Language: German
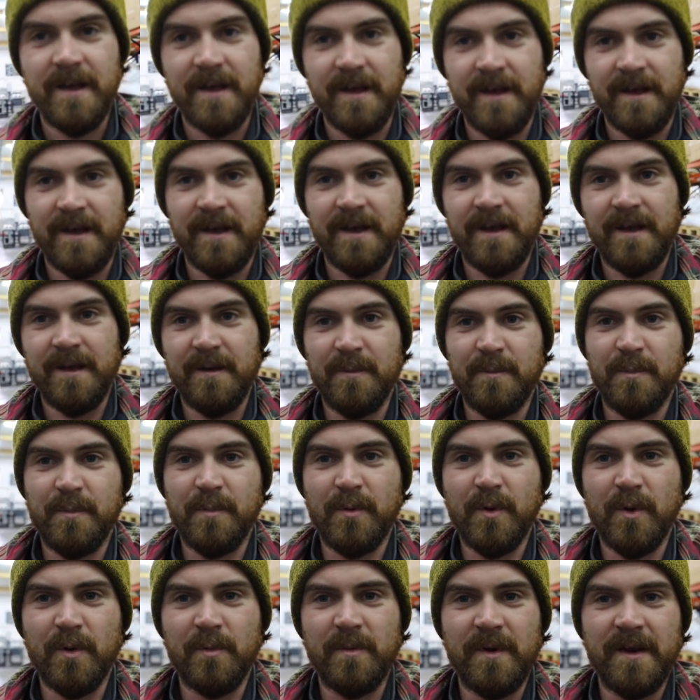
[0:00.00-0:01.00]
Äh,
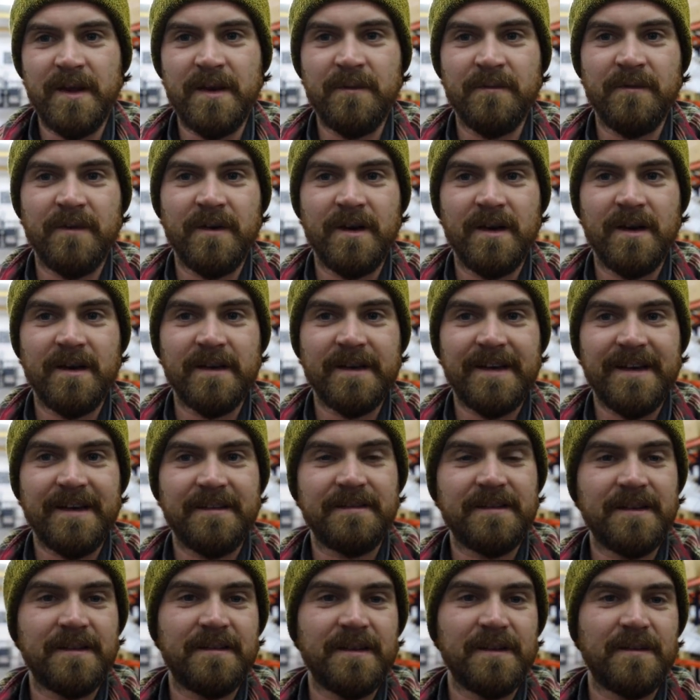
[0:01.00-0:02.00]
Problem war,
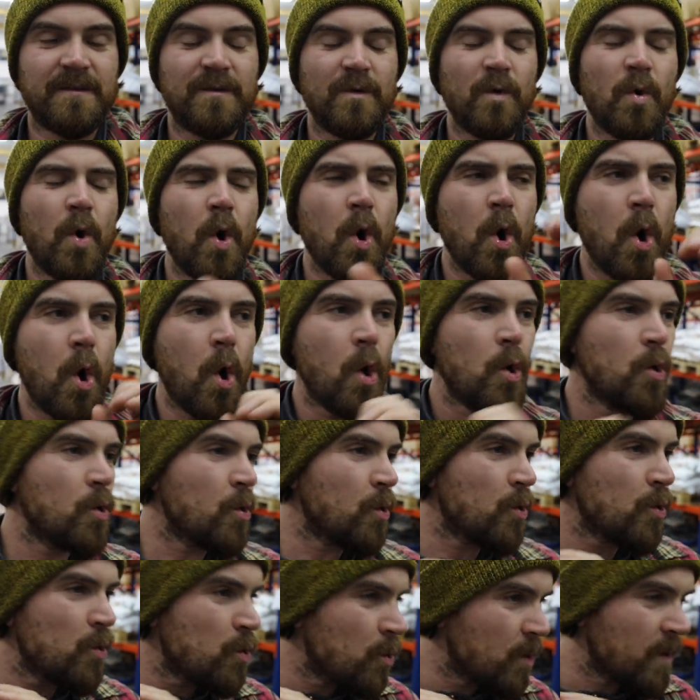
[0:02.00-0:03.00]
gestern hat es so
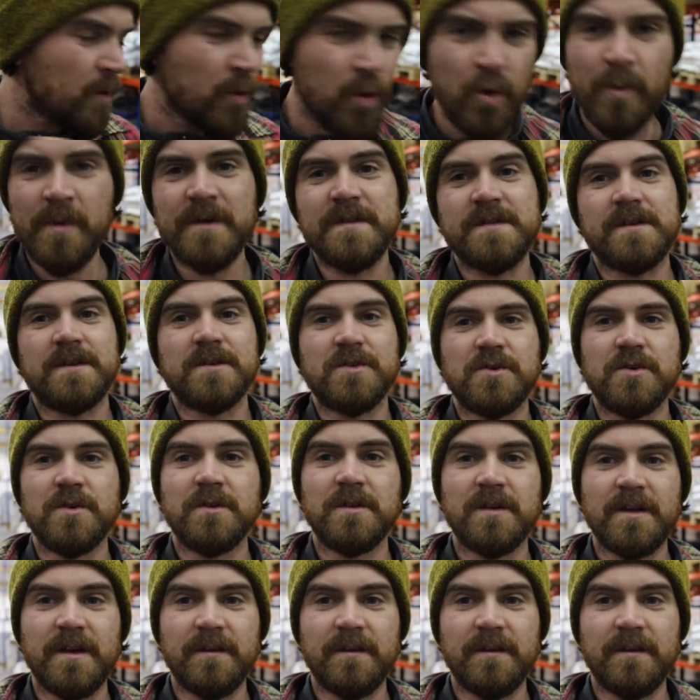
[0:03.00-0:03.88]
übelst geschüttet.